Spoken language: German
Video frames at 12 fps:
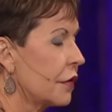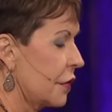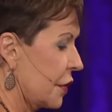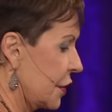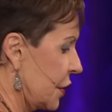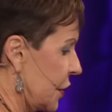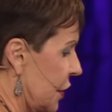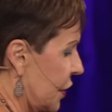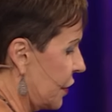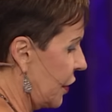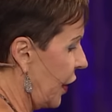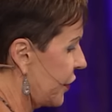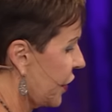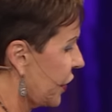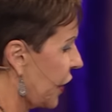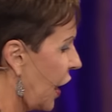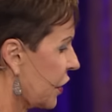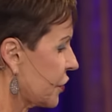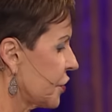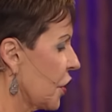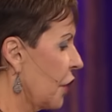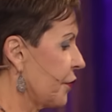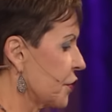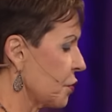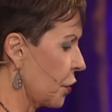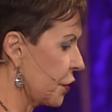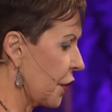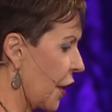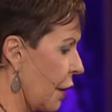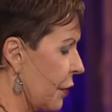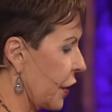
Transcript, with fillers: Einmal saß ich im Wartezimmer eines Arztes.